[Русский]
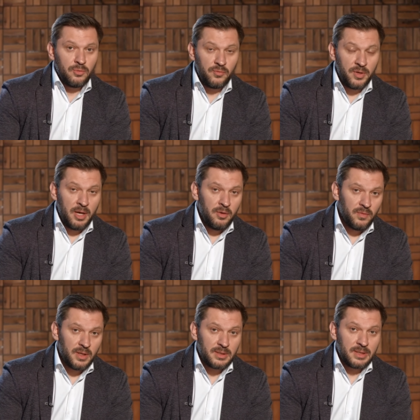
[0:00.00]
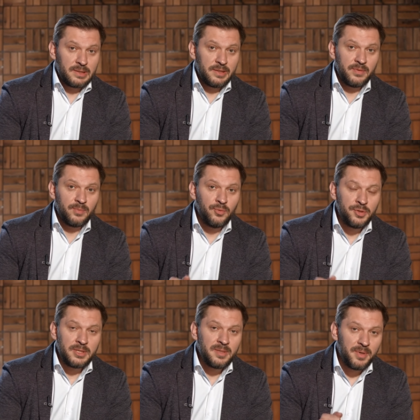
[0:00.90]
Уверяю вас, если вы
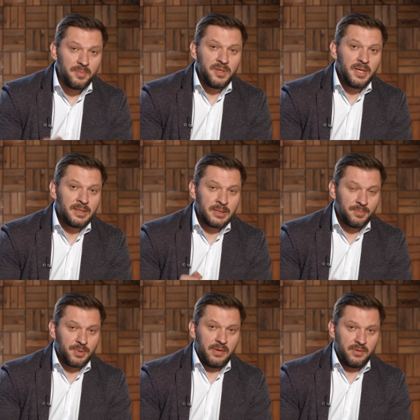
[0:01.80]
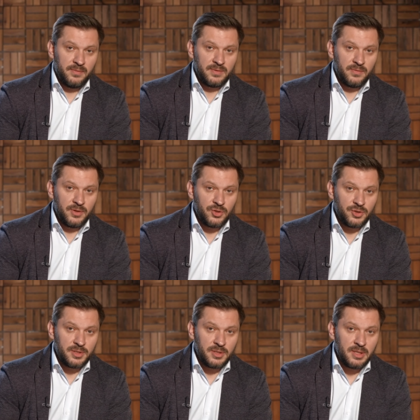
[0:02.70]
будете применять эти правила в своей
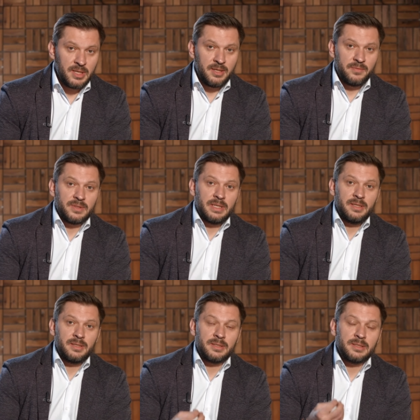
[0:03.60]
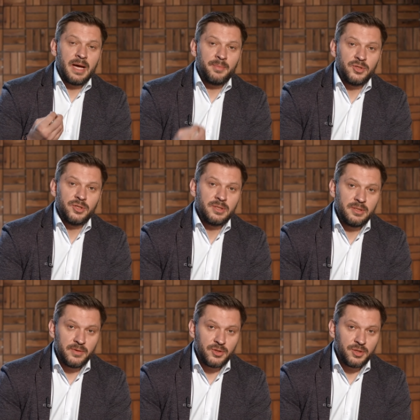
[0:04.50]
жизни, вы станете самой
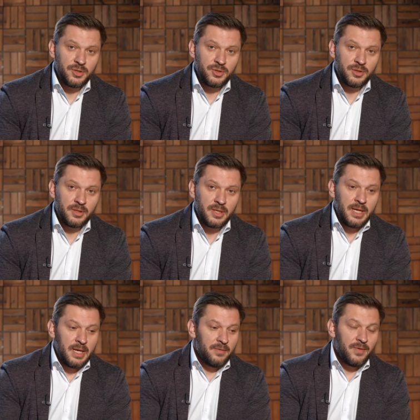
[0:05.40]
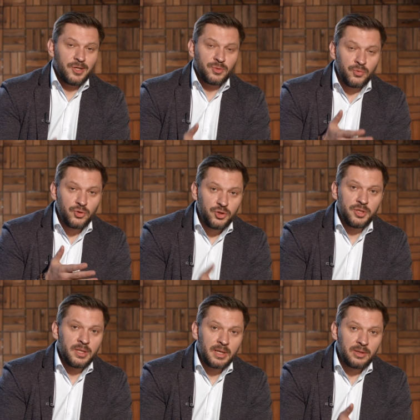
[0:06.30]
счастливой женщиной. Ваш
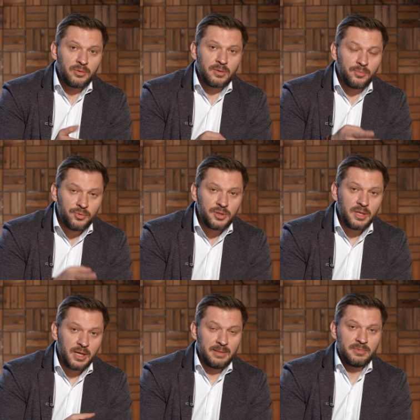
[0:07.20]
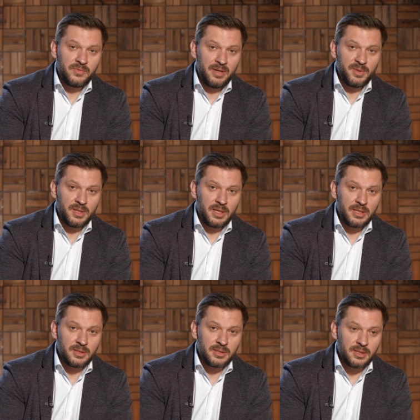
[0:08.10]
мужчина, который будет рядом с вами
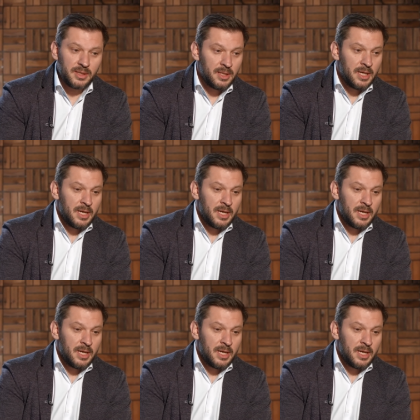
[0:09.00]
находиться,